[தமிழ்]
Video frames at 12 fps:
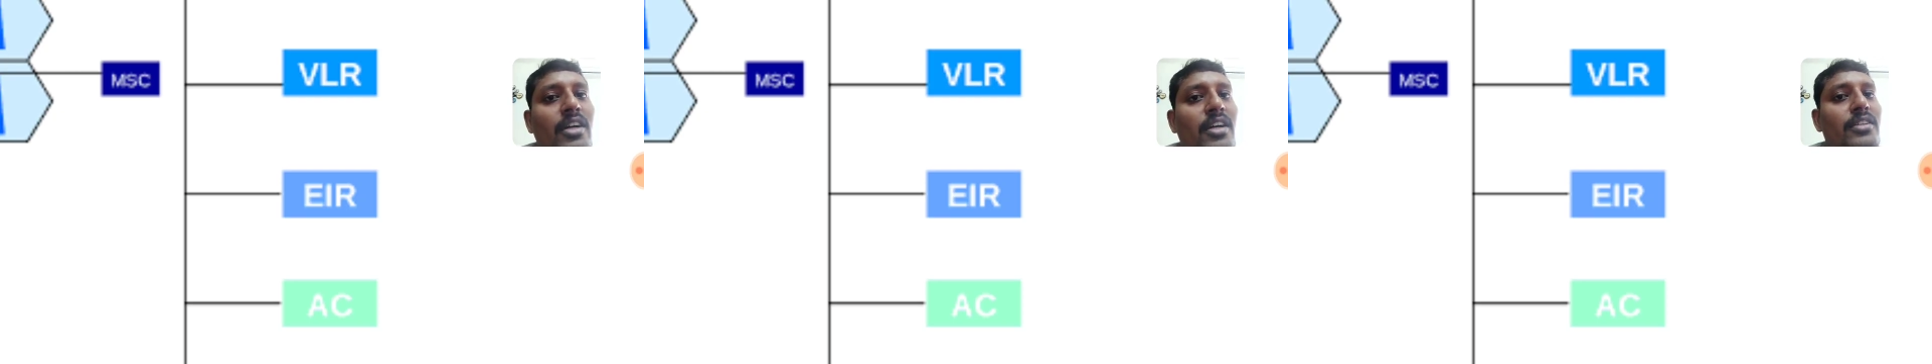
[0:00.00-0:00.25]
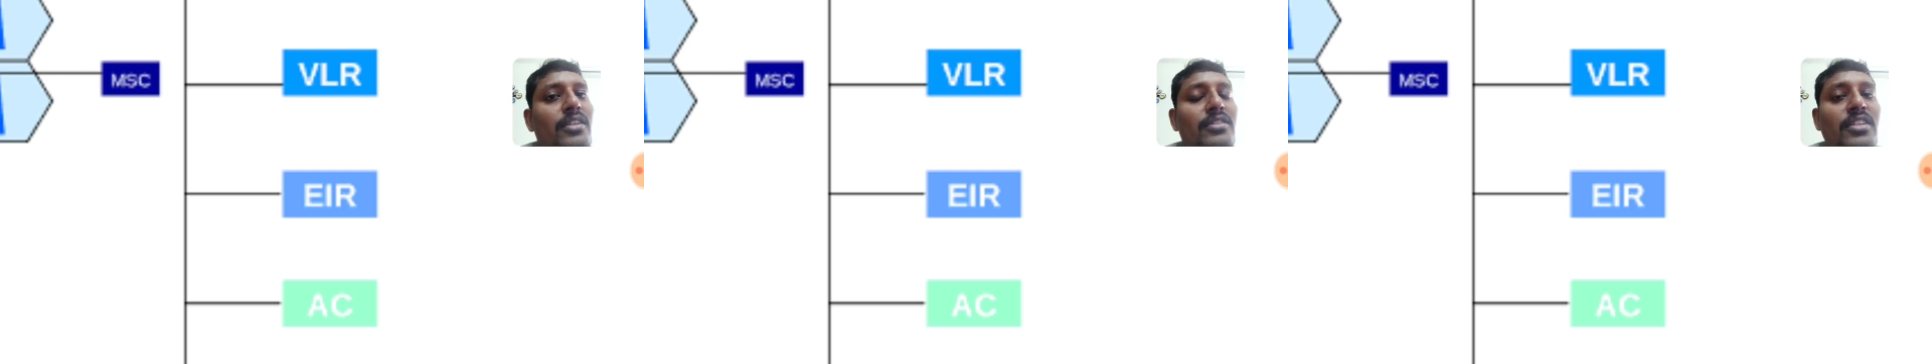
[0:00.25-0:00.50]

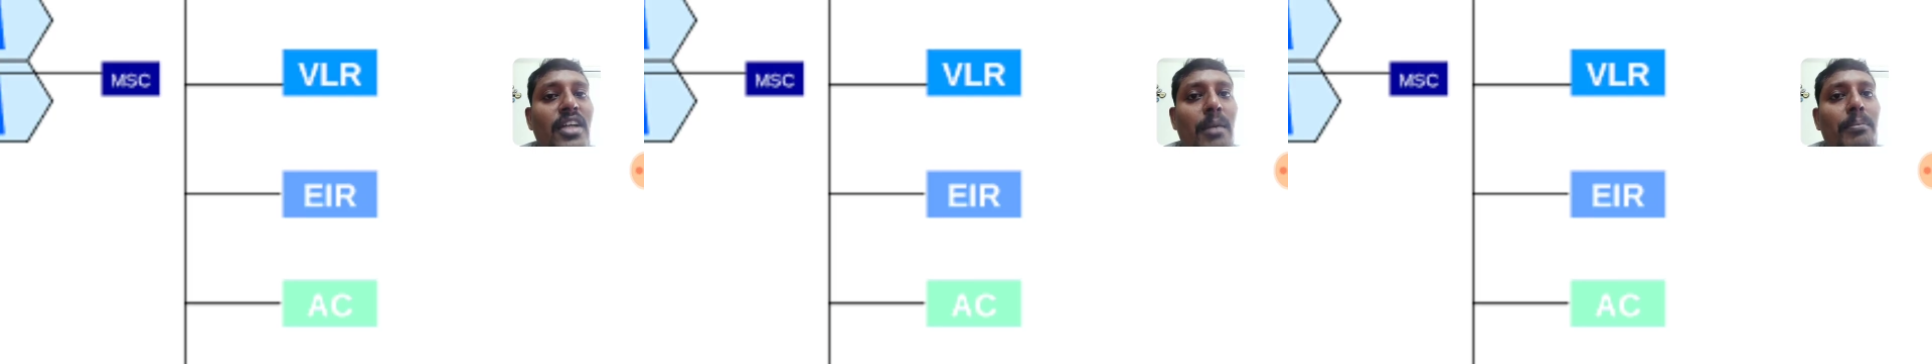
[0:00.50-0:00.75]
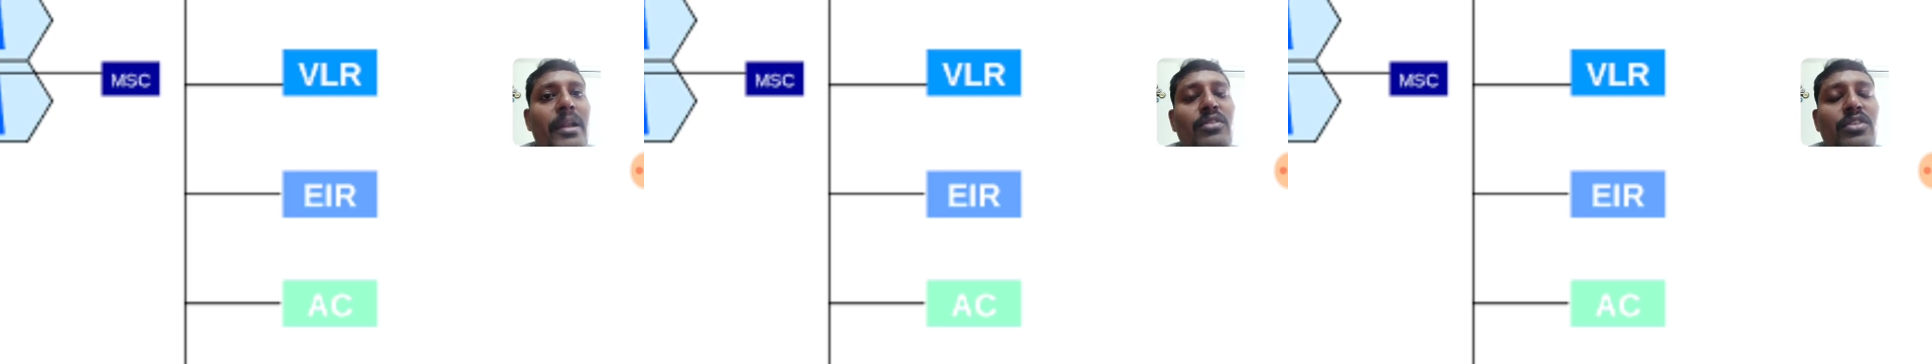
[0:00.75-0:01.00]
அதாவது
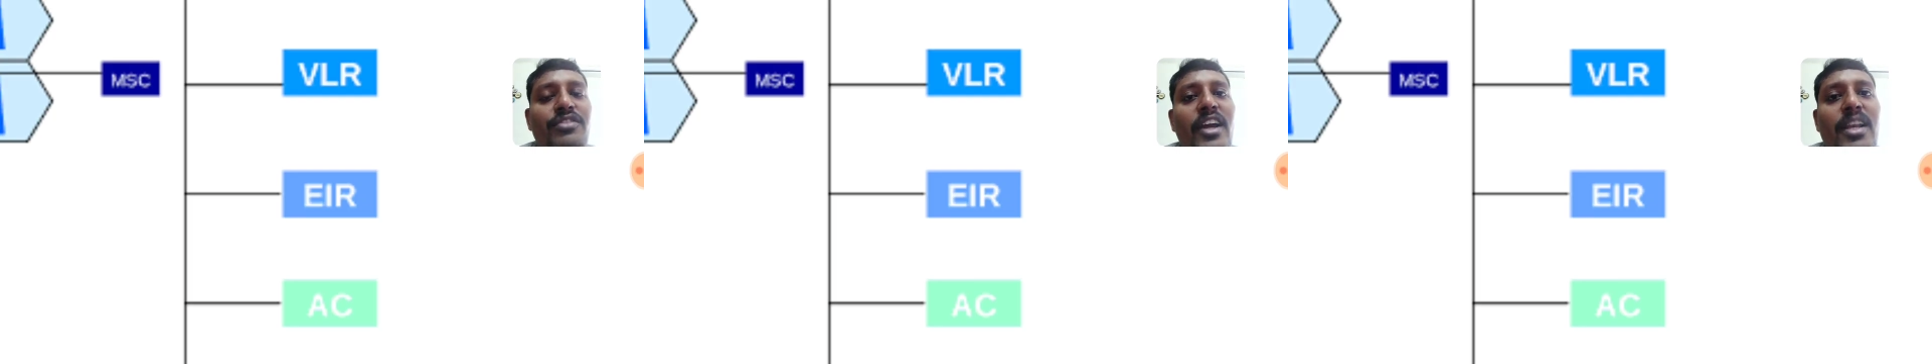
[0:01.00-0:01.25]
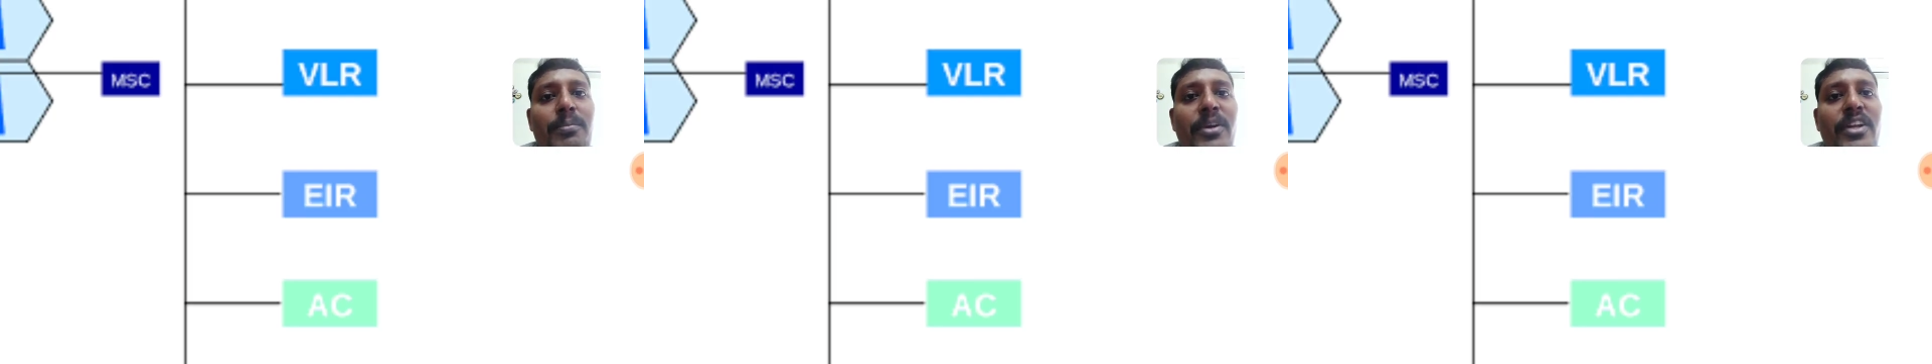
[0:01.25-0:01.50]
கம்ப்ளைண்ட் வந்து
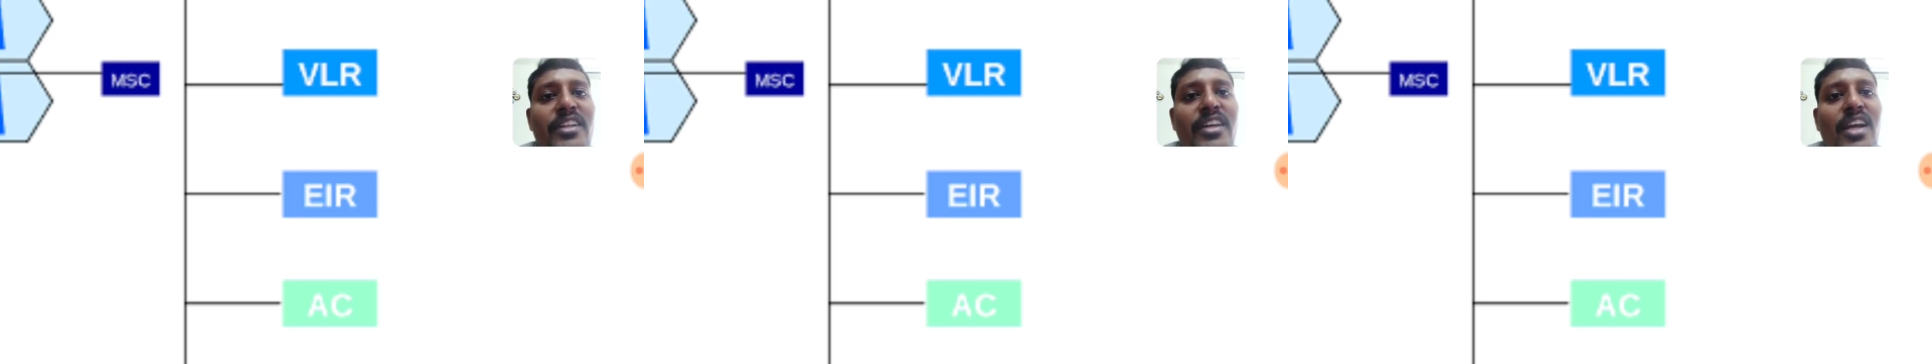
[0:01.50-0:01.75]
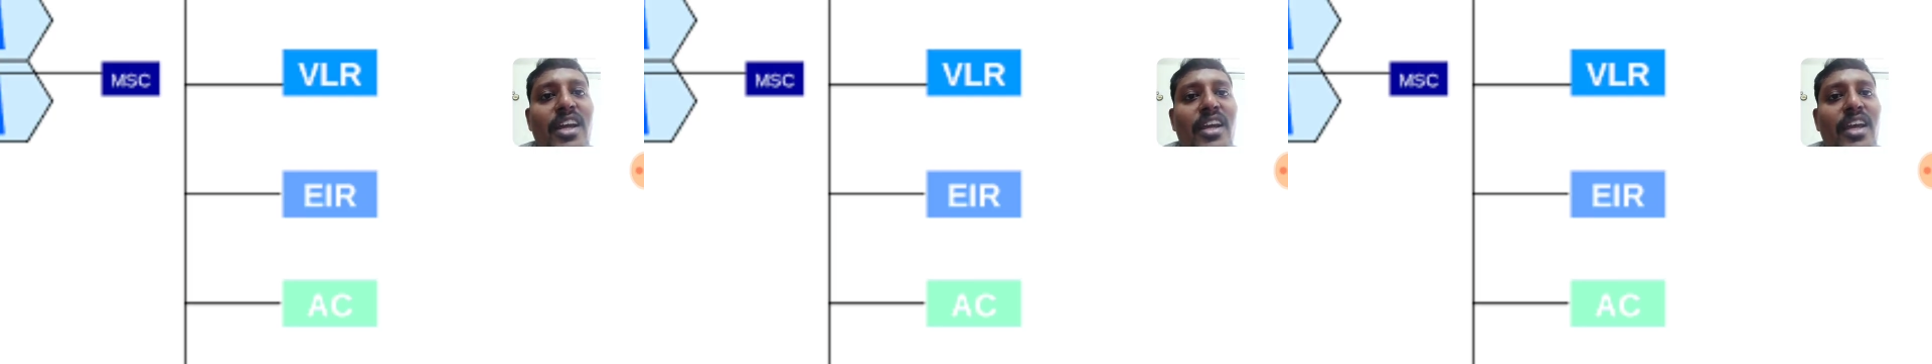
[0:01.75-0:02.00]
ஃபைல்
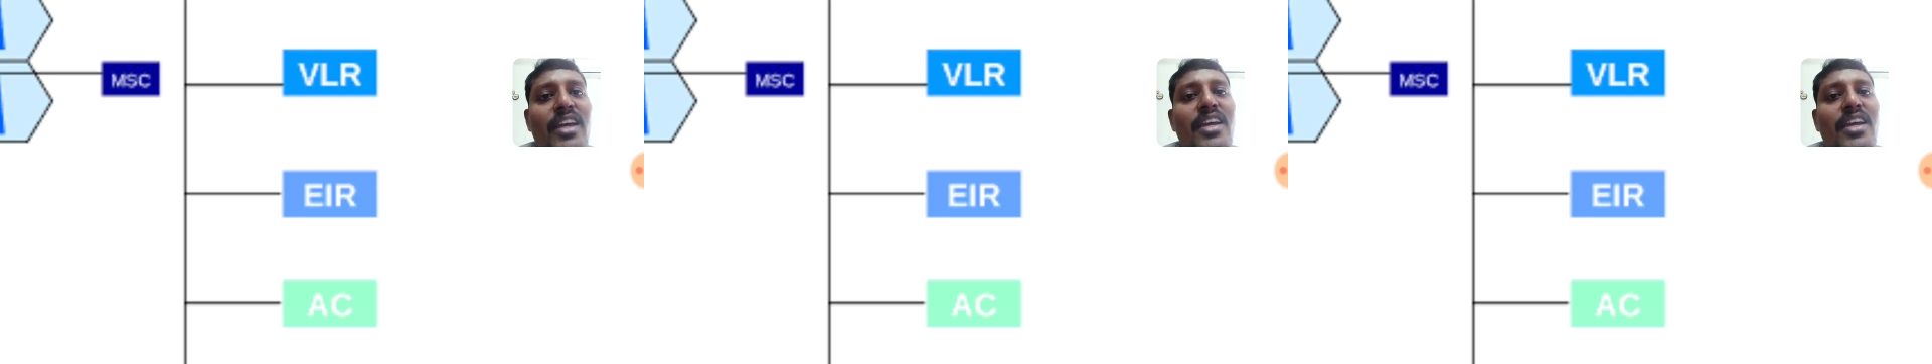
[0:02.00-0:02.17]
பண்ணியிருக்கிறாங்க